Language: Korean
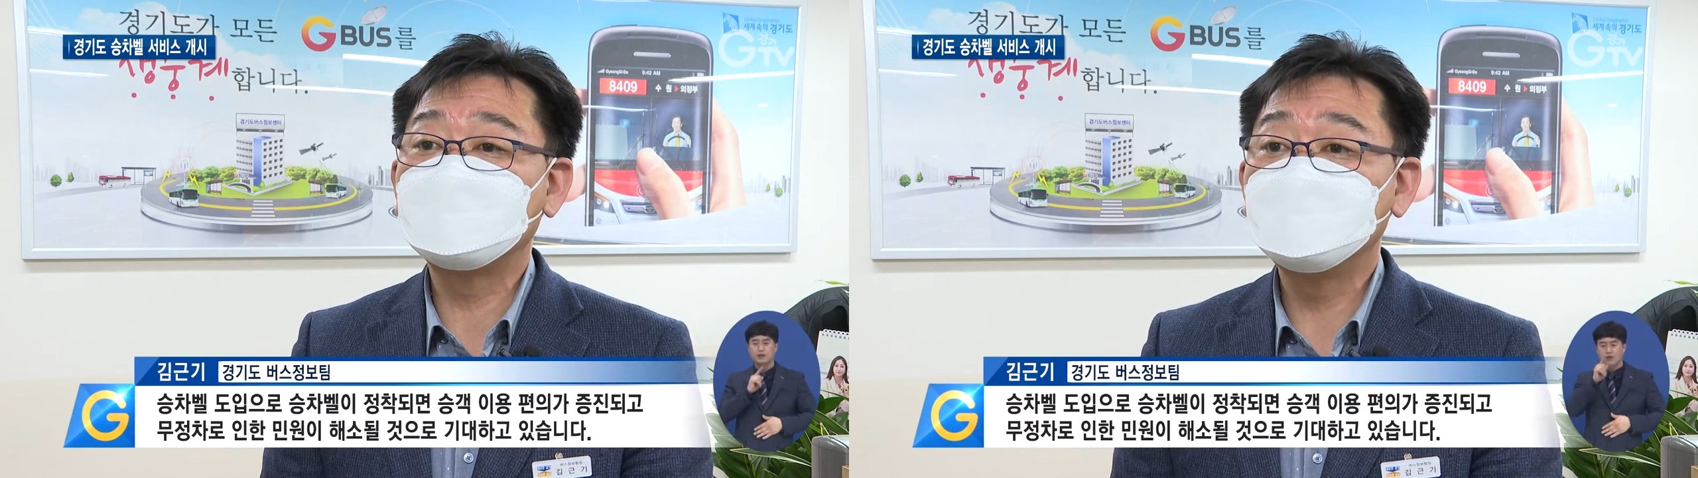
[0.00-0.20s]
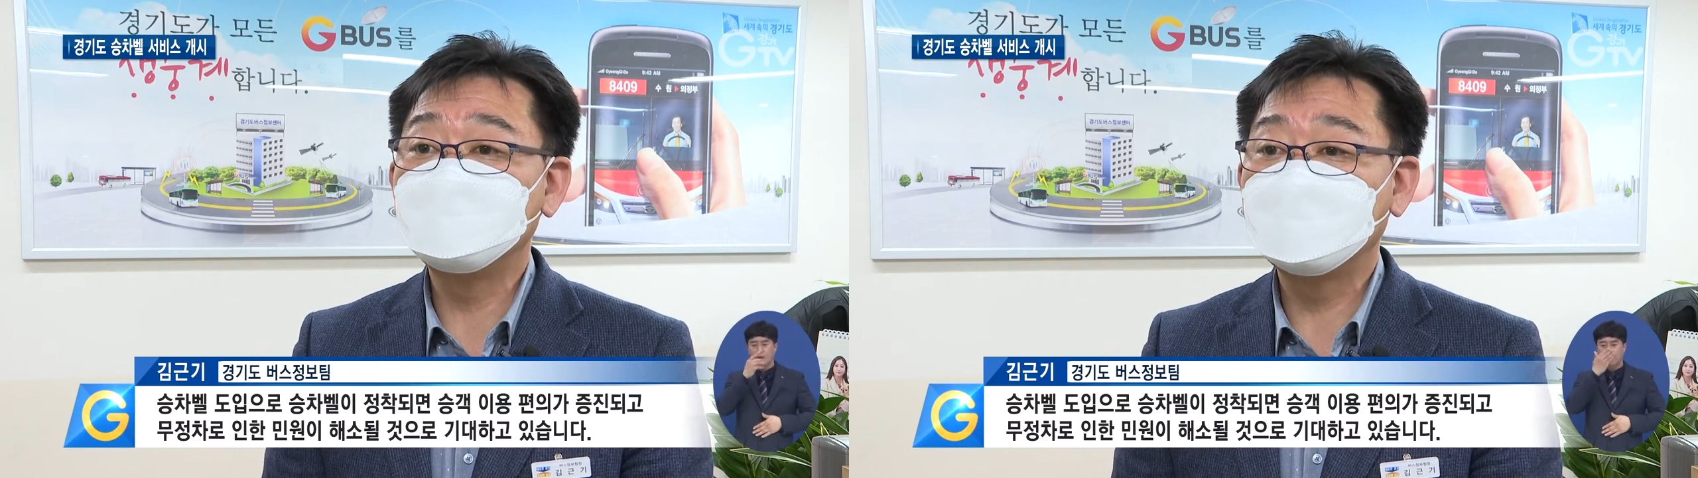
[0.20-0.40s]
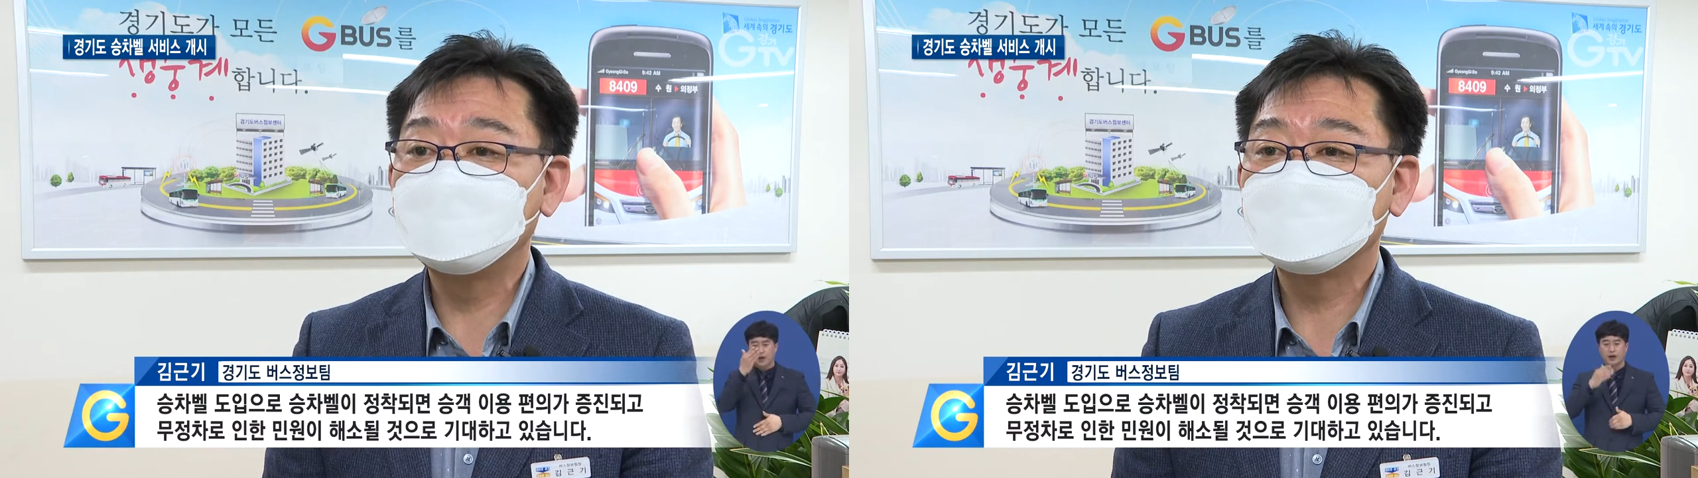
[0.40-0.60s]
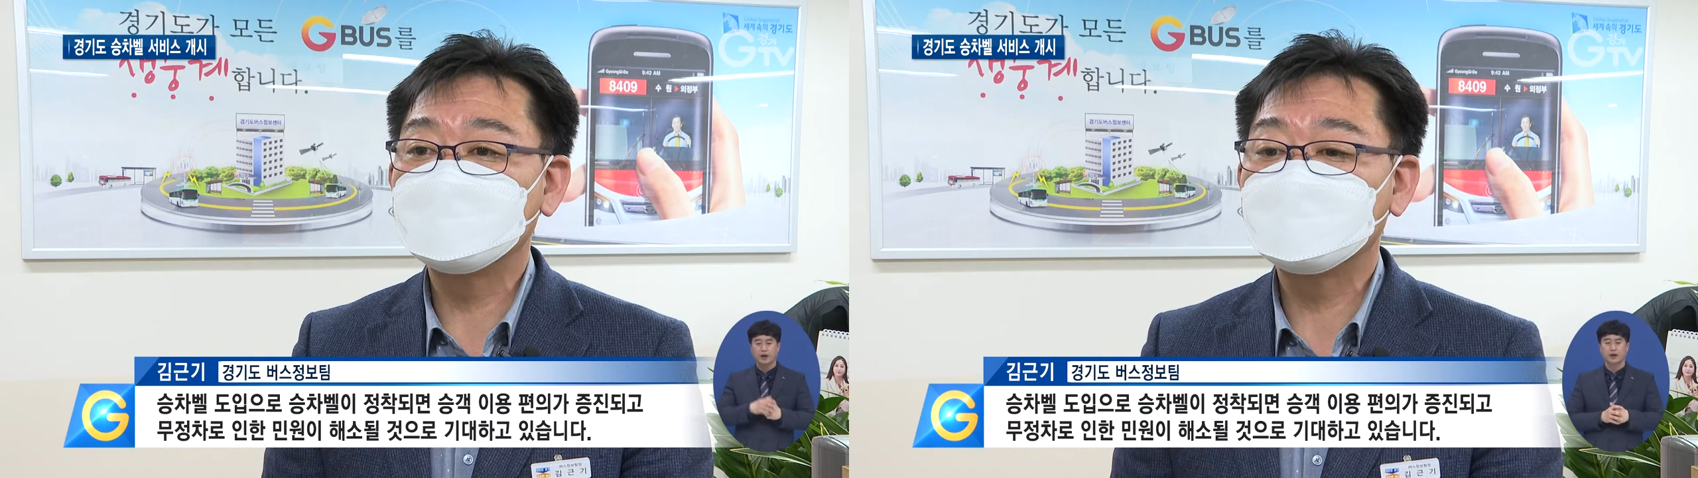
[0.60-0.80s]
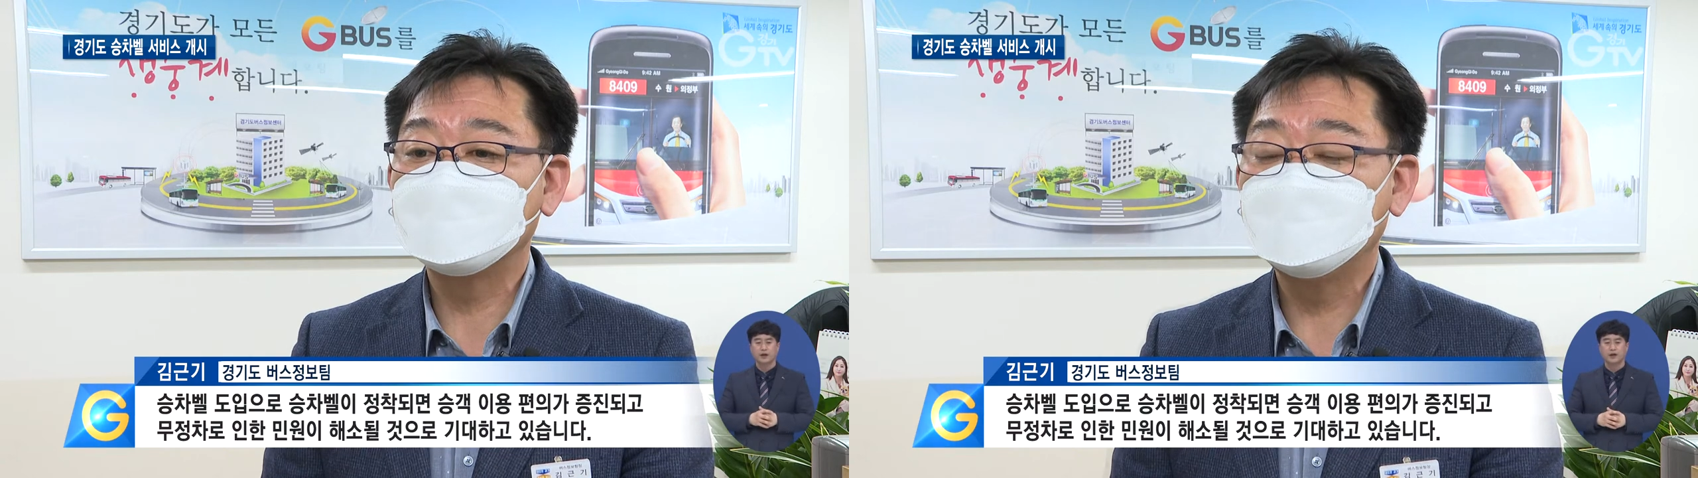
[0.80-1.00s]

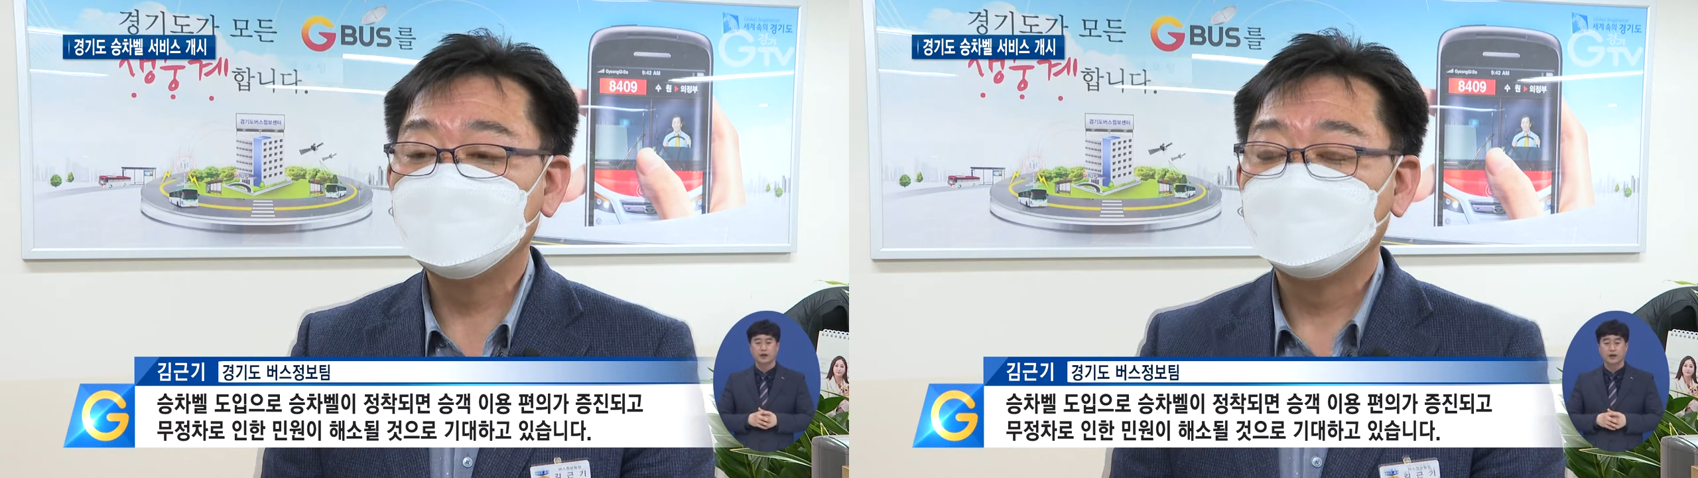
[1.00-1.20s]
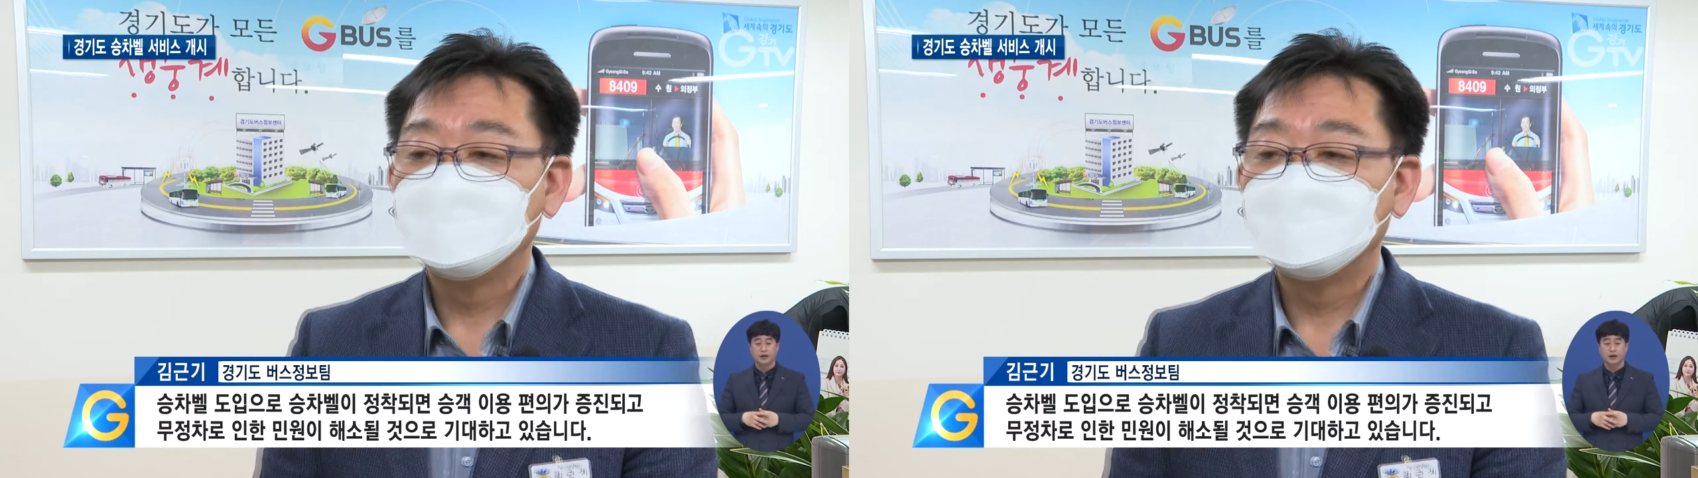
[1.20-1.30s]
도입됨으로써